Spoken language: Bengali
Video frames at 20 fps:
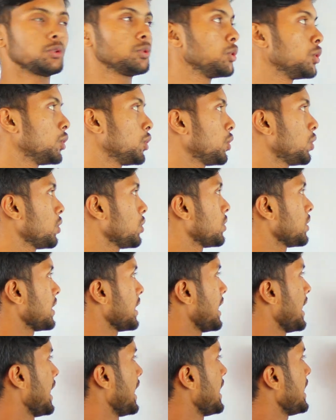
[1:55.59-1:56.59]
তো
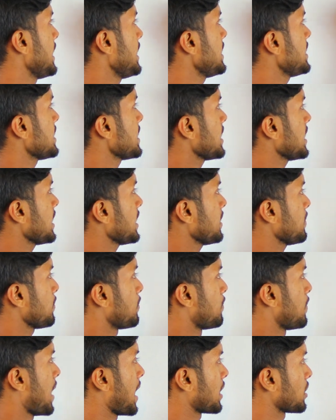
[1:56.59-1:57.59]
এই যে
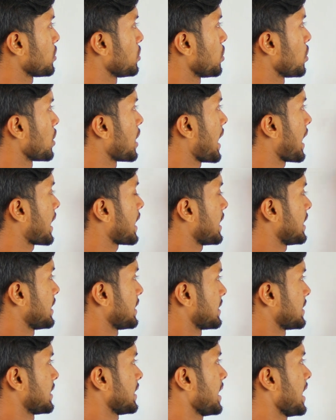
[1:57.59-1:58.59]
মানগুলো লেখা
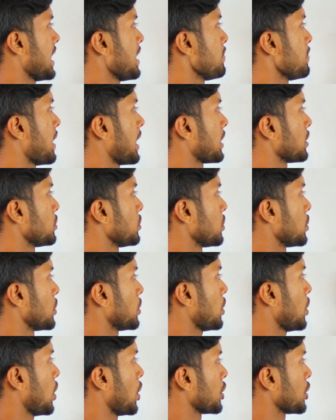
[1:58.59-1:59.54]
আছে এই মানগুলো